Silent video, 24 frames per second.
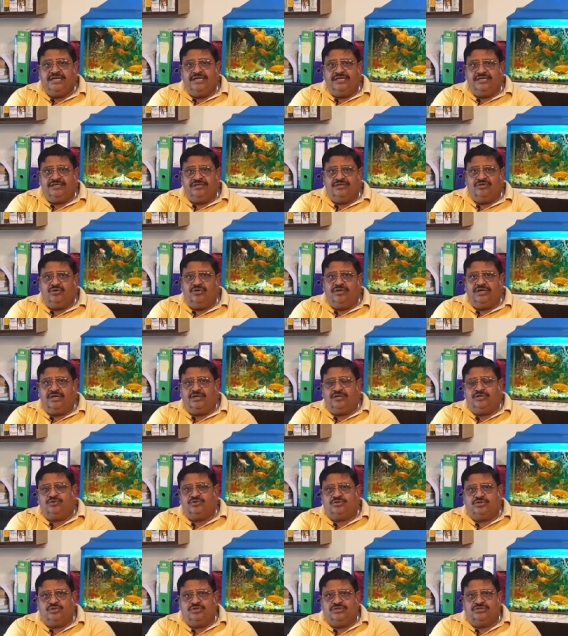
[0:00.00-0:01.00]
इनको
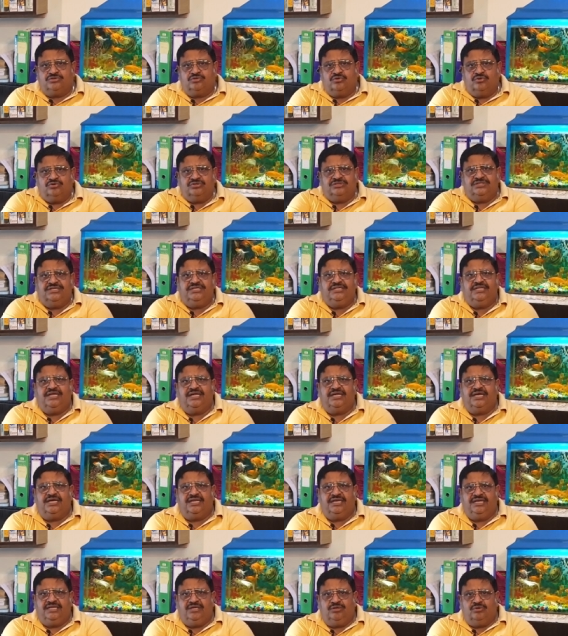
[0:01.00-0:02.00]
उस, इसको उसने
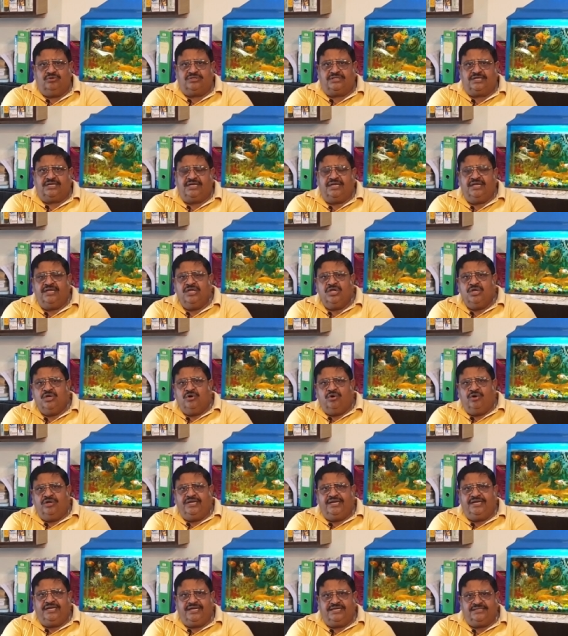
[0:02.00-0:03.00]
देखा नहीं होता है
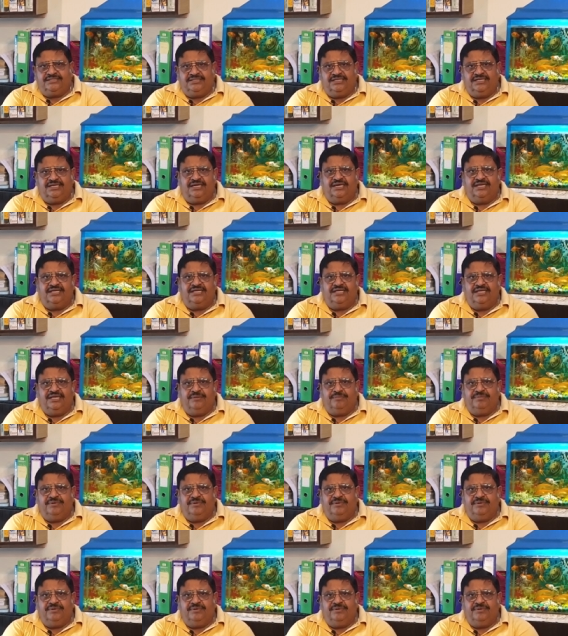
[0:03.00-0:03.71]
और एक ऐसी लड़की